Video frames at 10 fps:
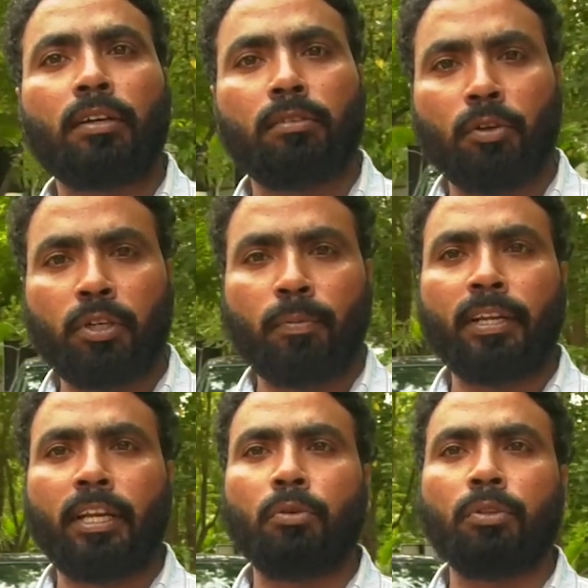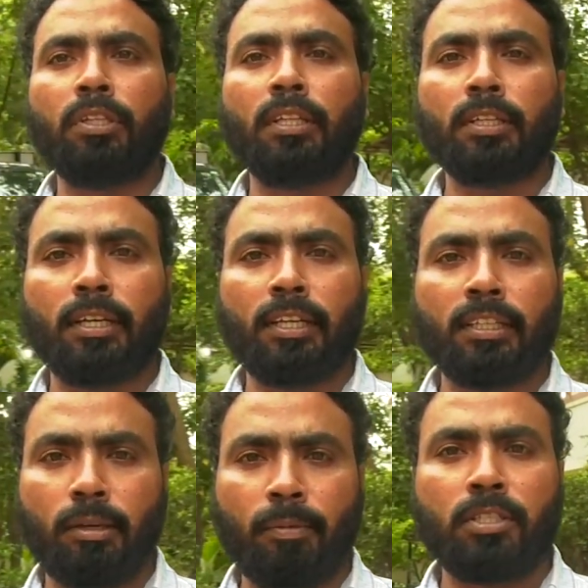నాకు ఒట్టిపడేలాగా ఉంది ఎందుకంటే ఈ
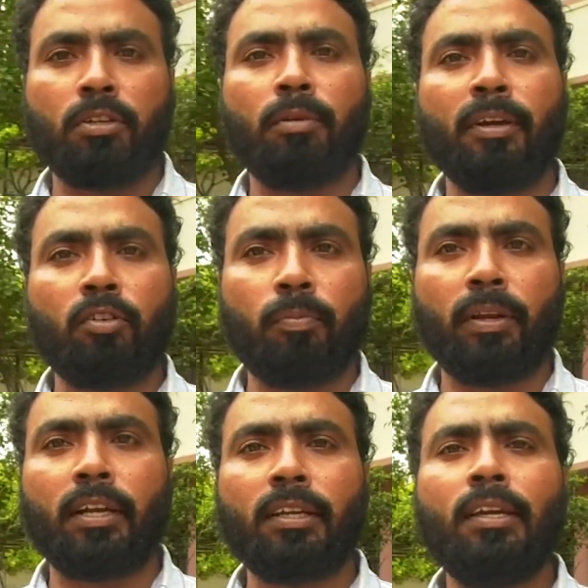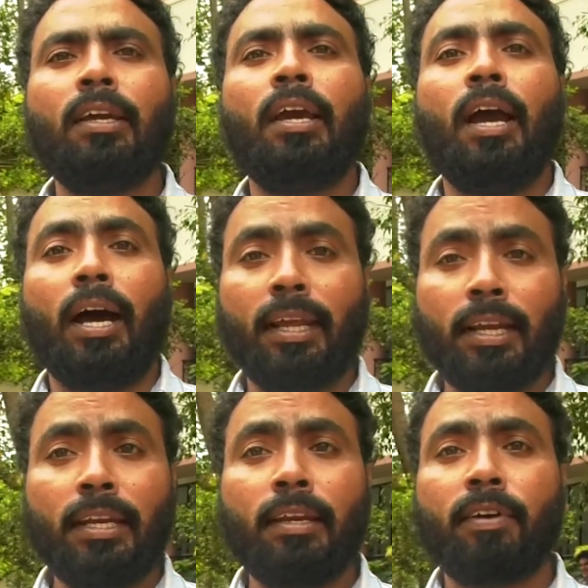సమాజంలో మేల్కొల్పాలంటే
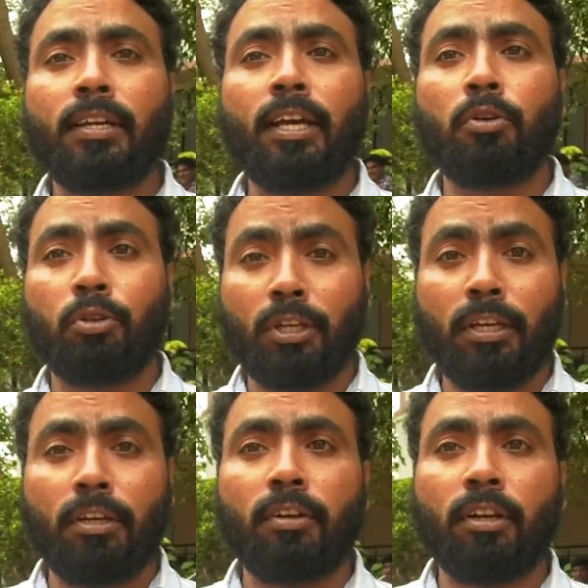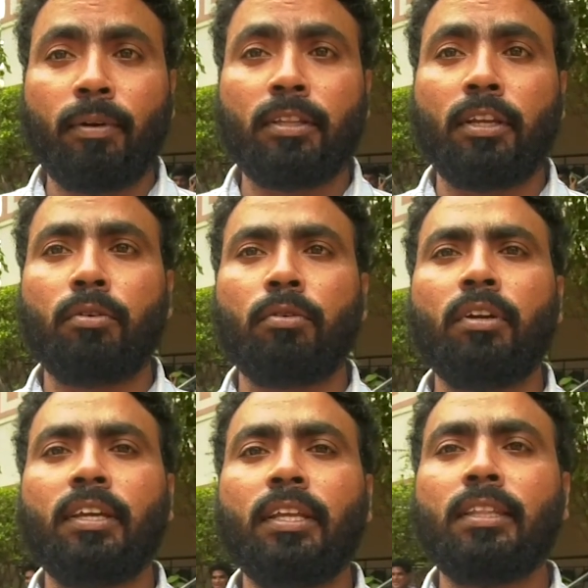అనగారిన వర్గాల గొంతుగా నేను
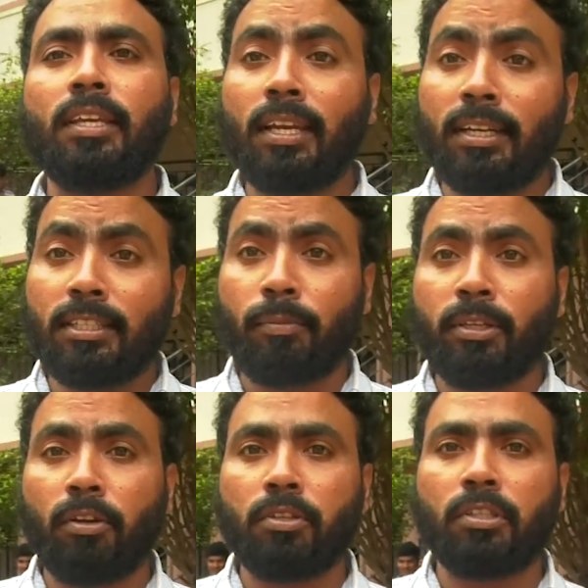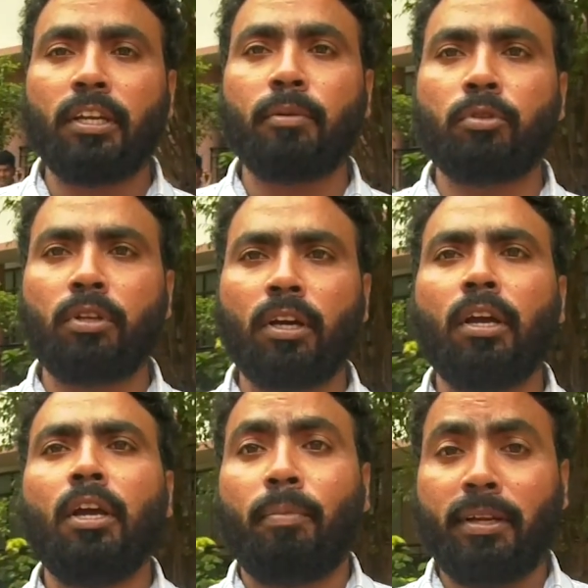నిలబడతానంటున్నాడు ఏదైతే ఎలాంటి సమస్యలు వచ్చినా రేపు పొద్దున
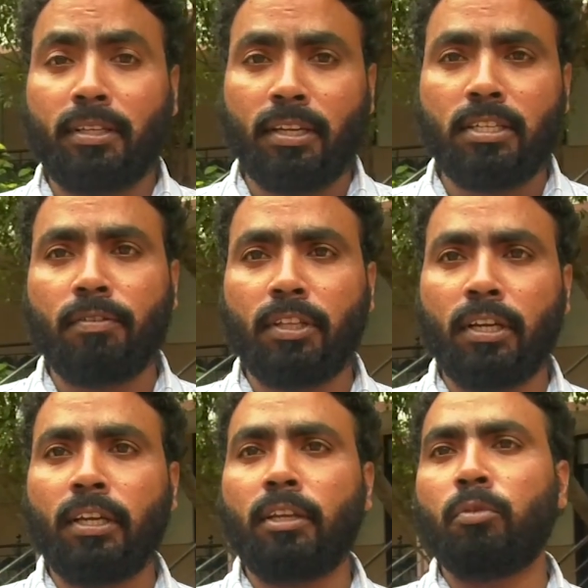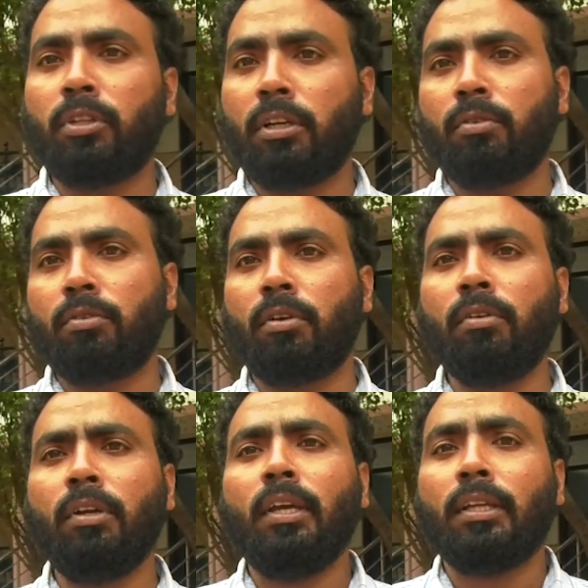పరిష్కరించే విధంగా నేను ముందడుగుంటున్నాడు
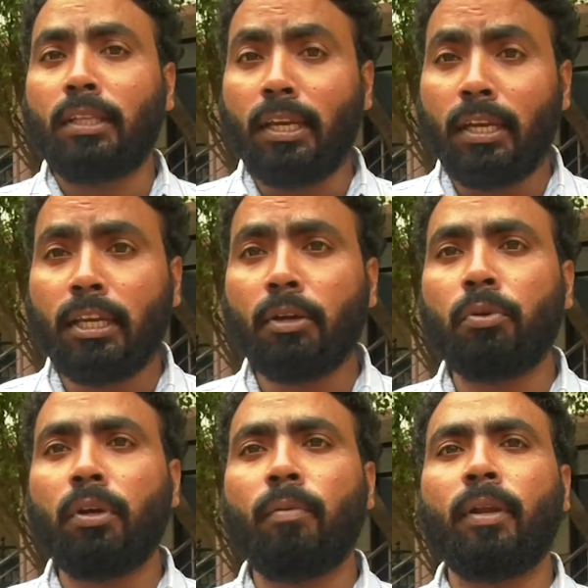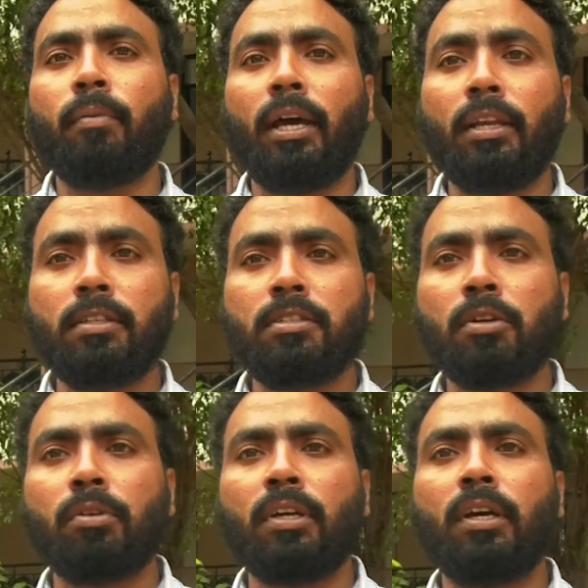దేనికి కూడా మనం
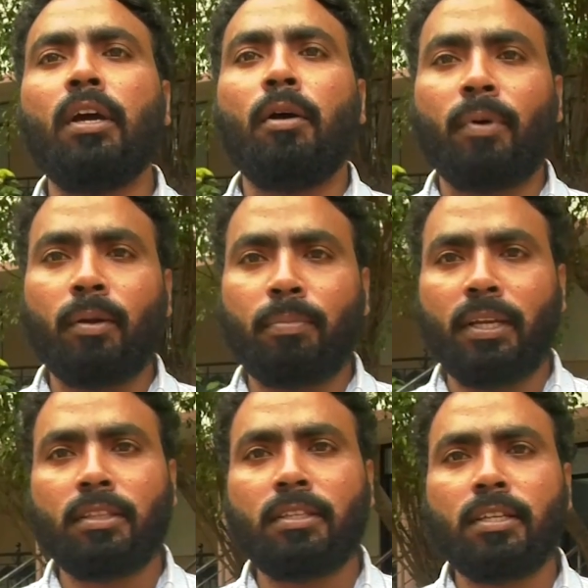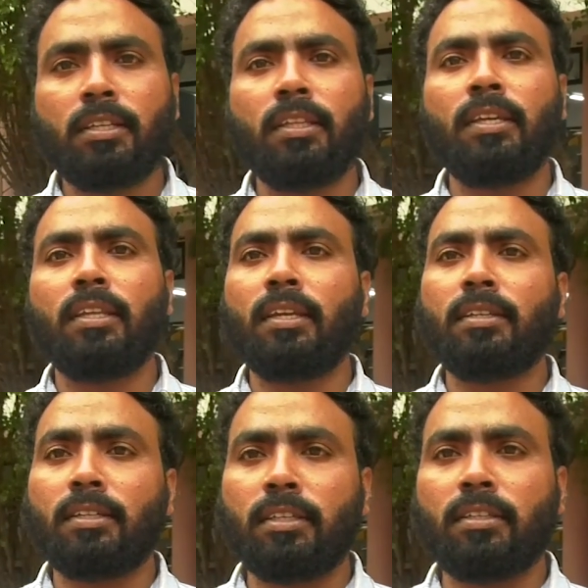ఆలోచించకుండా మనం ప్రయత్నం చేసేది ఏదైనా
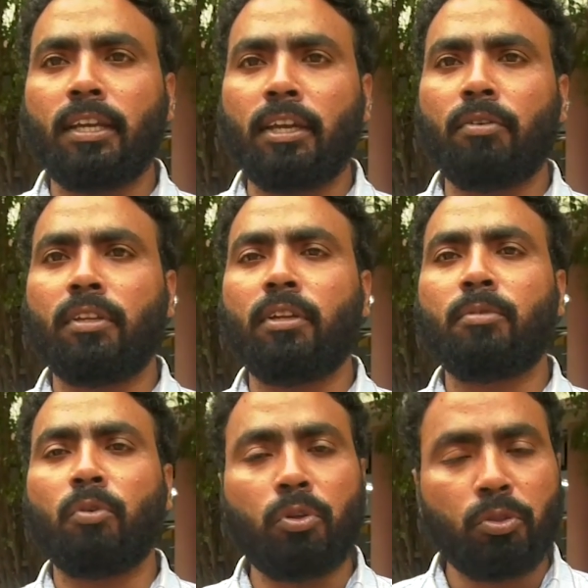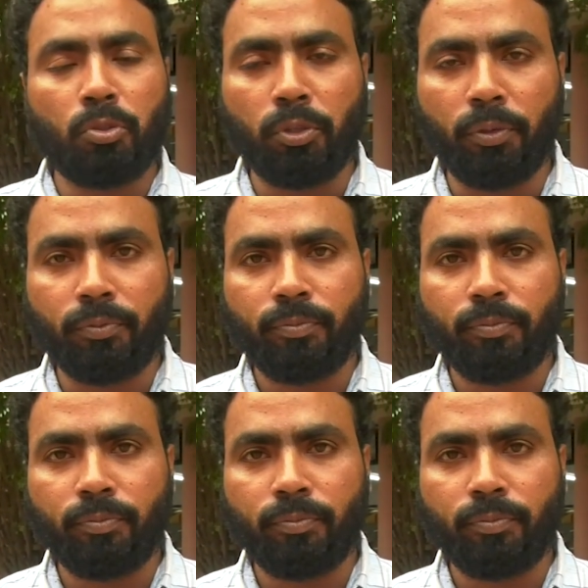సక్సెస్కి దగ్గర ఉంటుందని చెప్తారు ఓటు స్టూడియో